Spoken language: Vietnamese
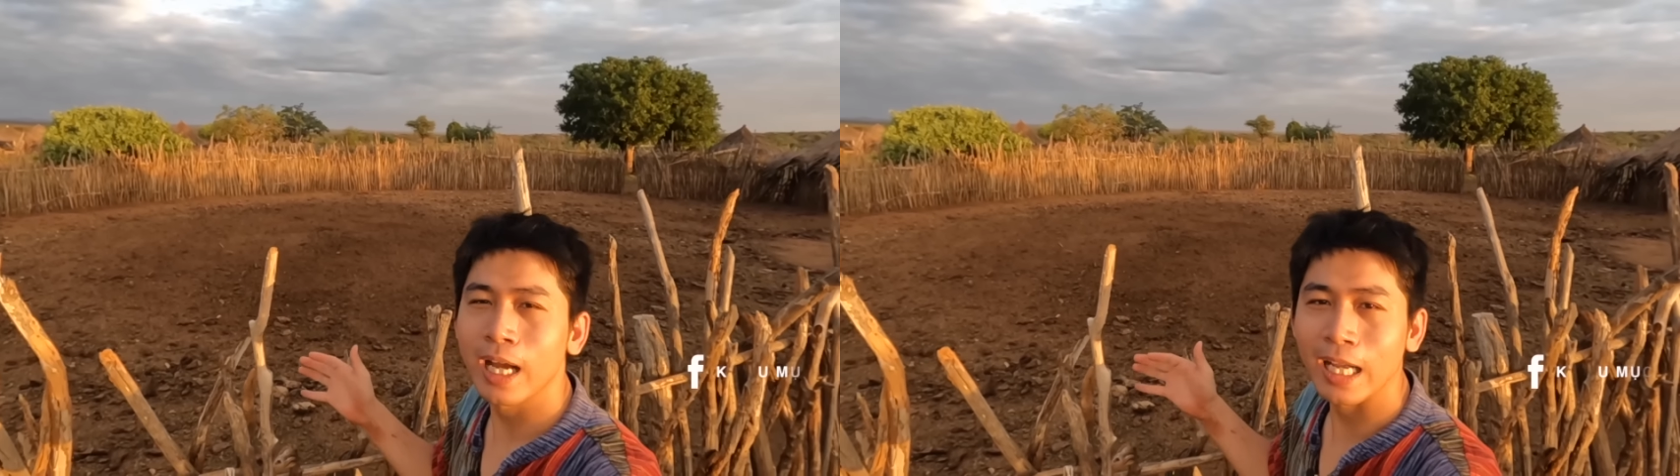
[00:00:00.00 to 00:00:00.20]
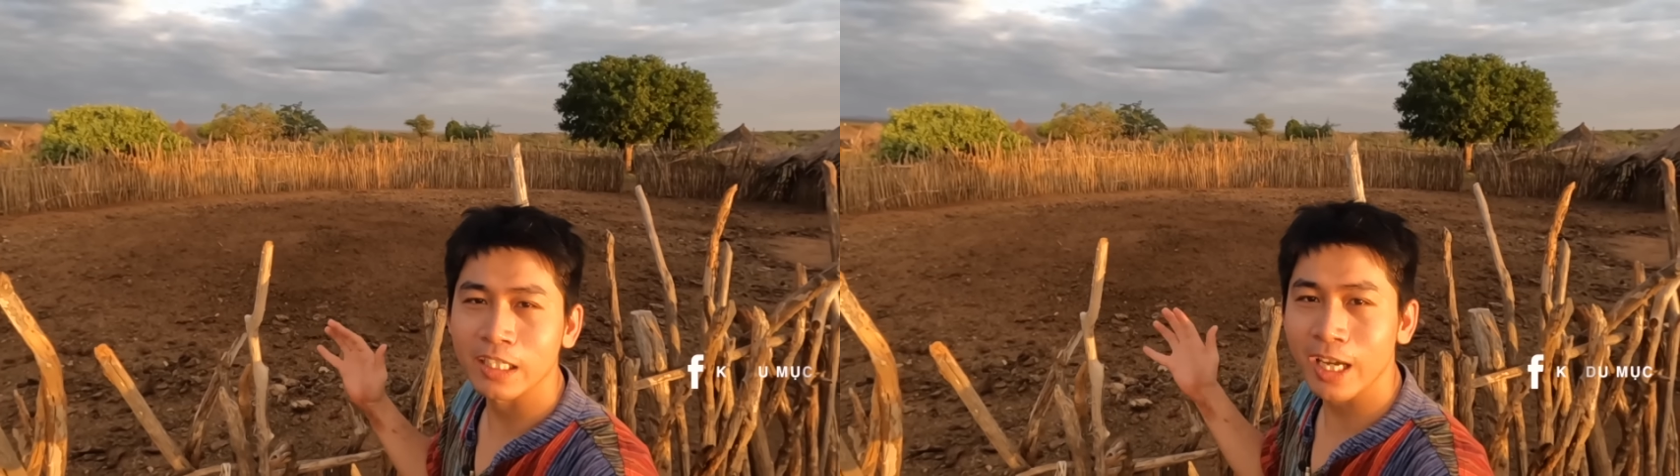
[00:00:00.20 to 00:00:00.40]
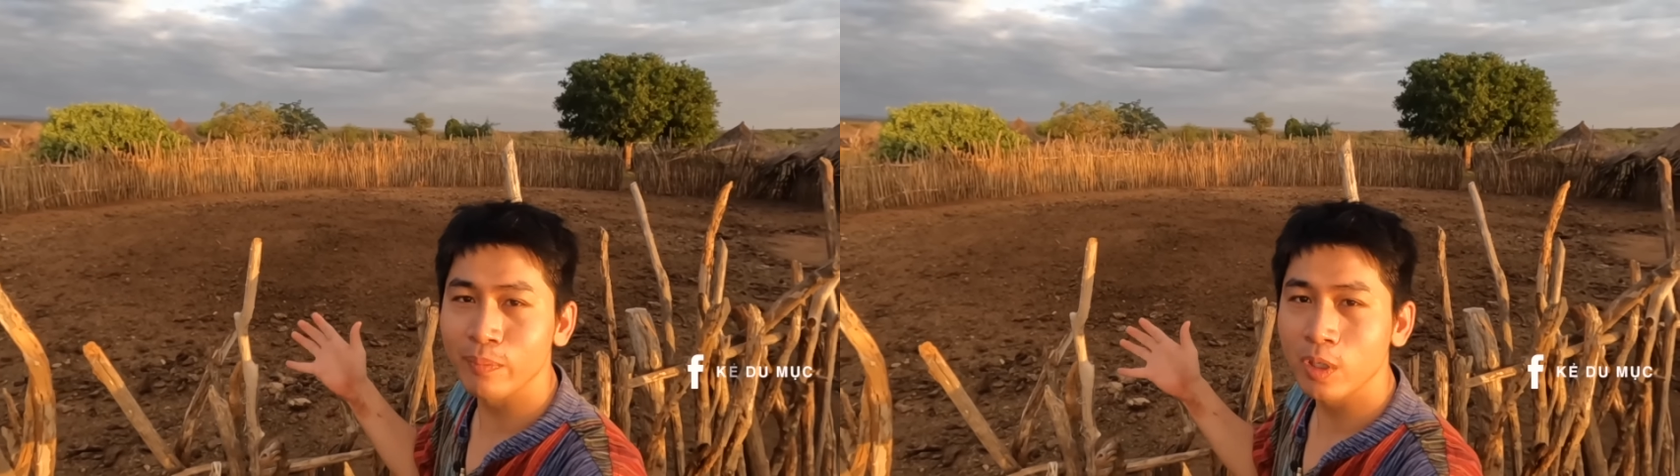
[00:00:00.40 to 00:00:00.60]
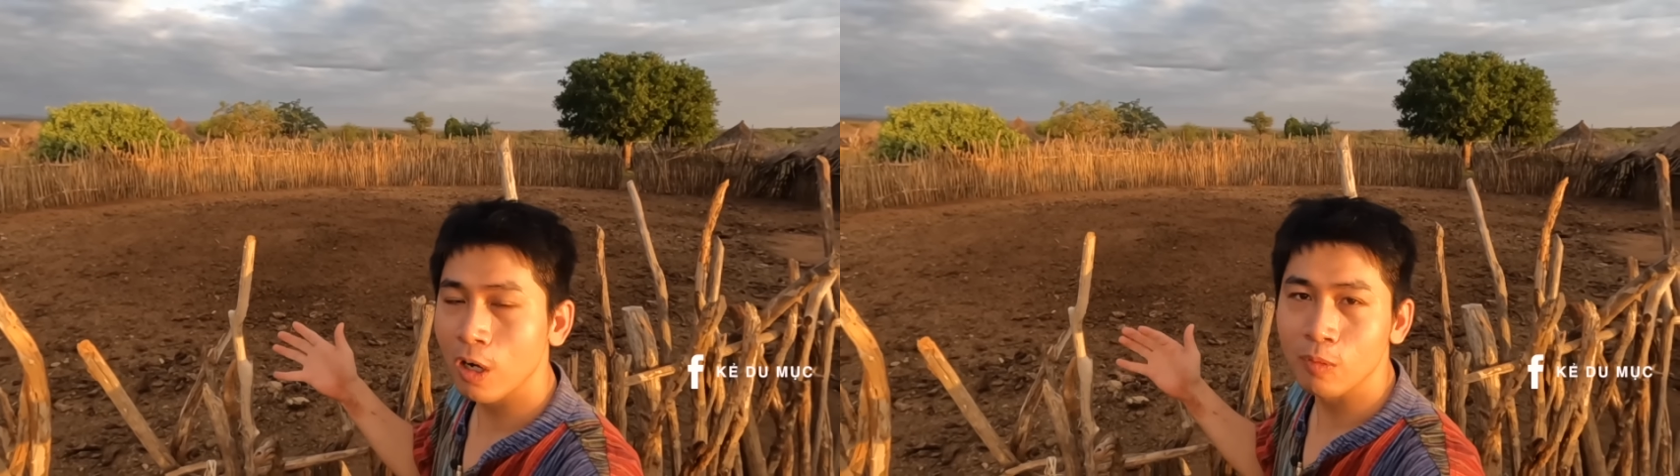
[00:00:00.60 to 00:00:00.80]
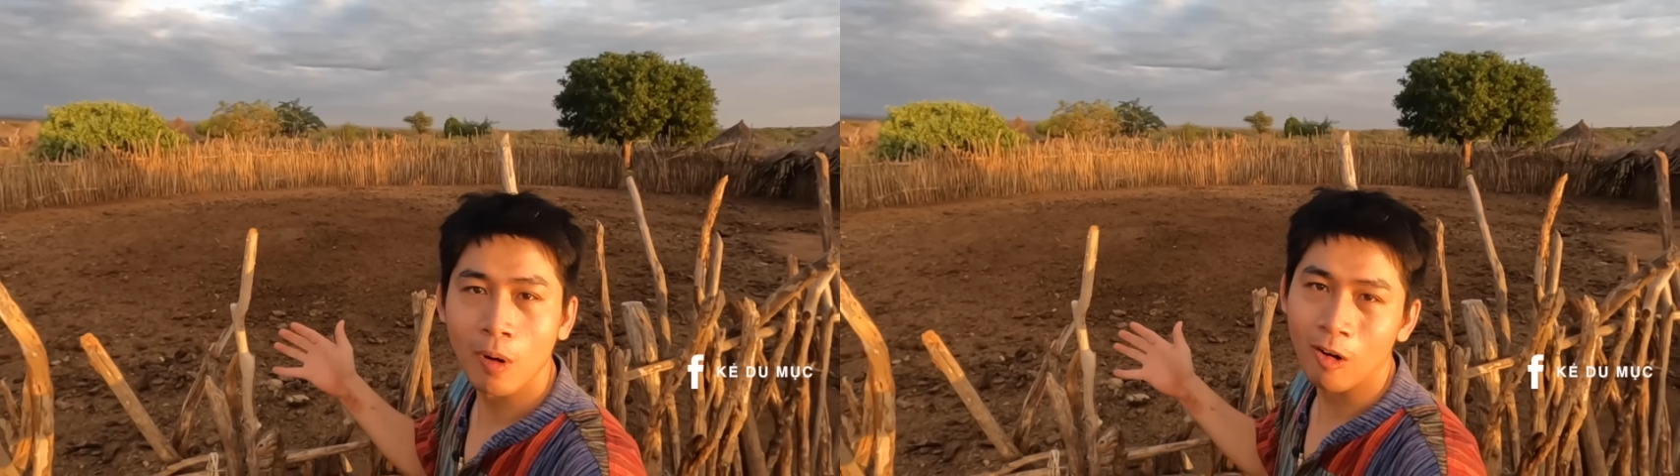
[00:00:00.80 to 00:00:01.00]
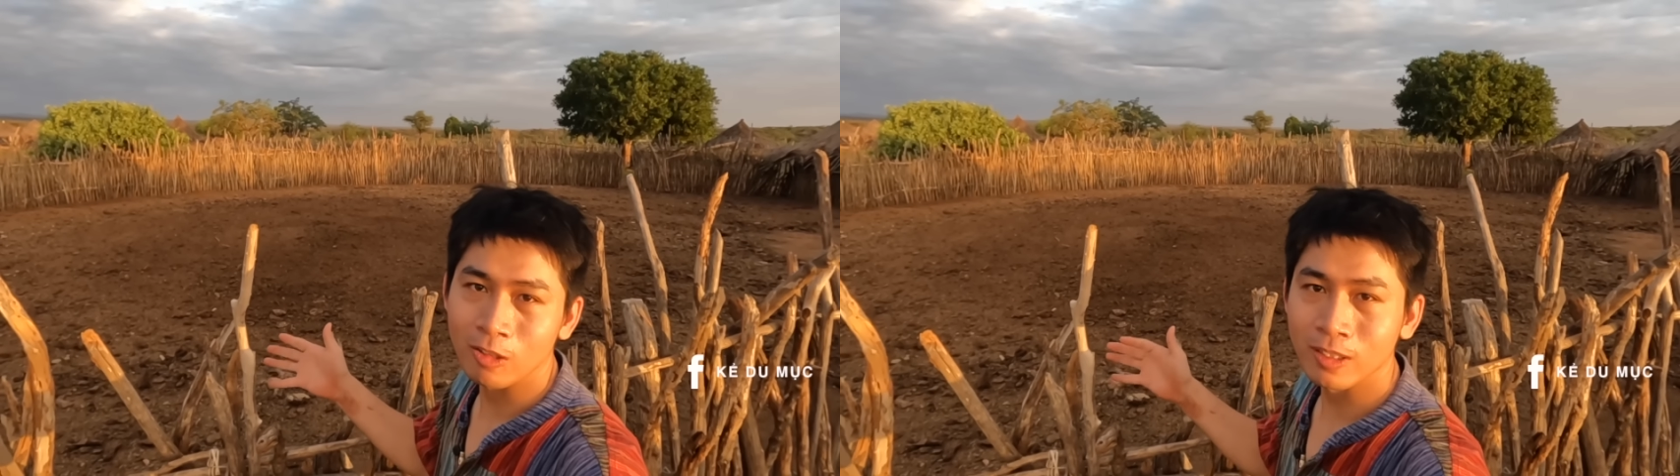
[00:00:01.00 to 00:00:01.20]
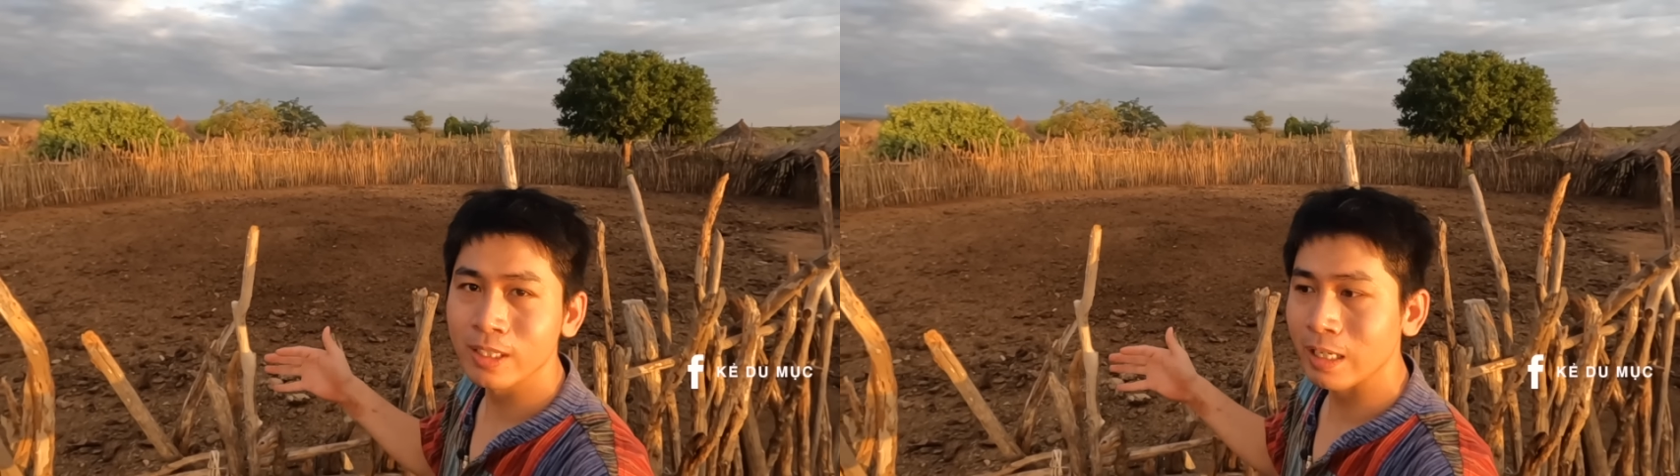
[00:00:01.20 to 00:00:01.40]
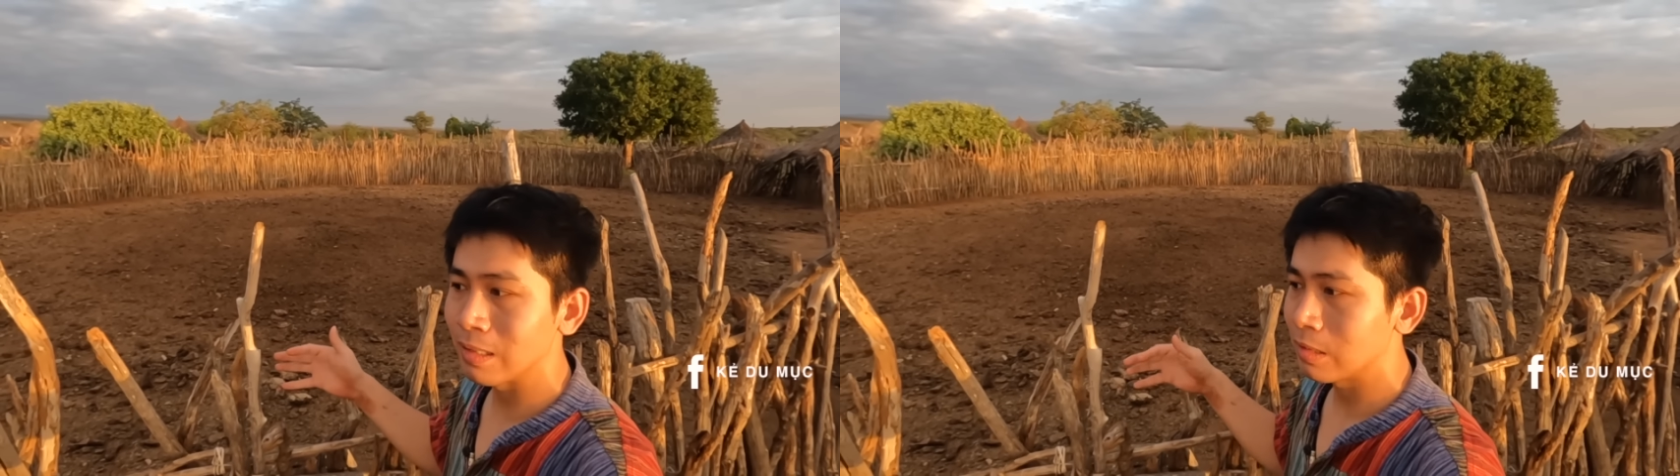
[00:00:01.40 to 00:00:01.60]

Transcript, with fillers: hàng trăm con bò như thế này